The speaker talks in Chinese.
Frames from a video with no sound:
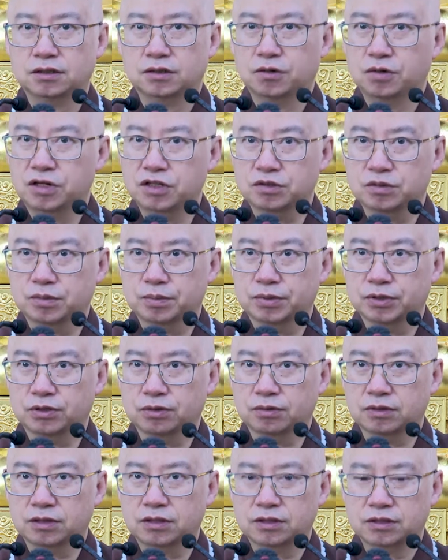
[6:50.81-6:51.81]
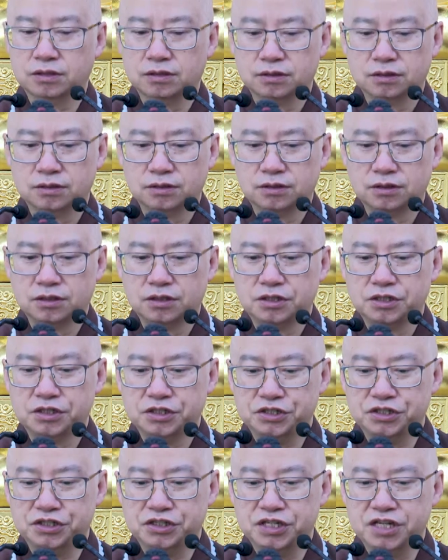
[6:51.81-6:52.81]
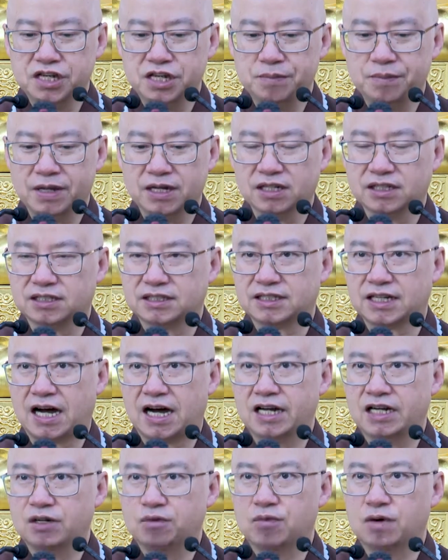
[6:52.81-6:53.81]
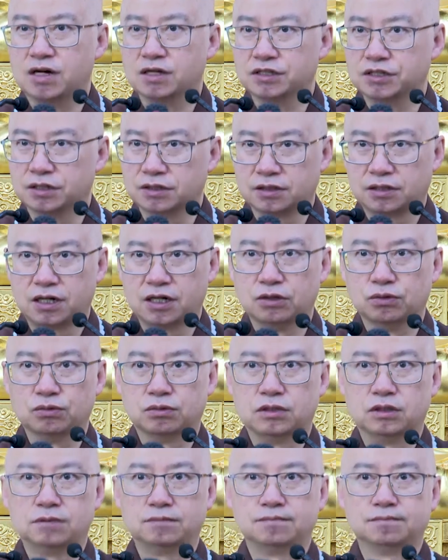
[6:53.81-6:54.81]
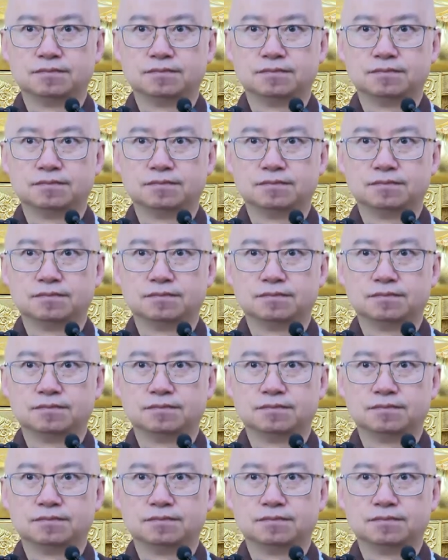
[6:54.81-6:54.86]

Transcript: 为什么不懂呢？心里面的杂念妄想太多了。